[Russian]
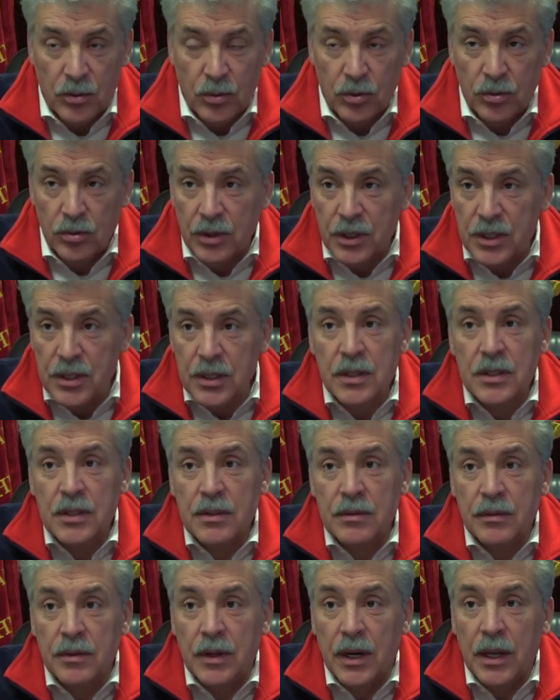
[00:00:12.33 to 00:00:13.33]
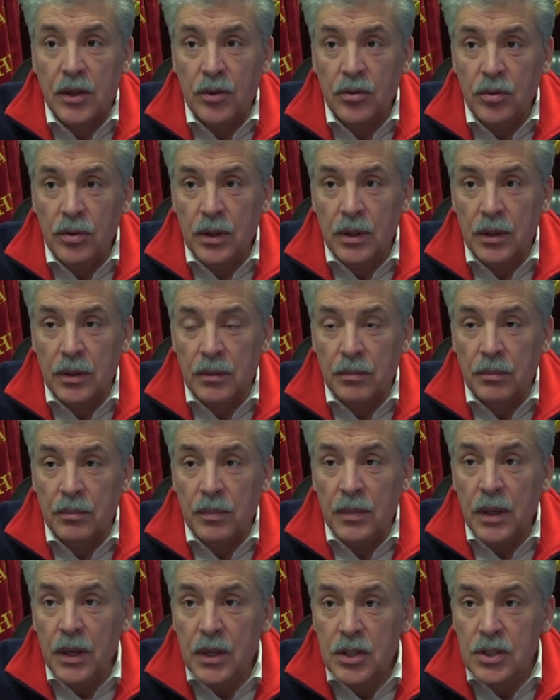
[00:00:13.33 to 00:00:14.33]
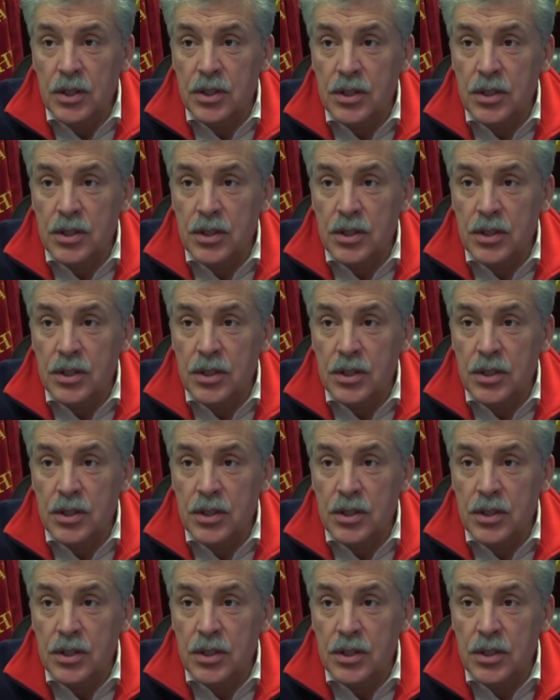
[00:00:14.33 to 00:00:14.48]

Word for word: Он уложился в районе меньше,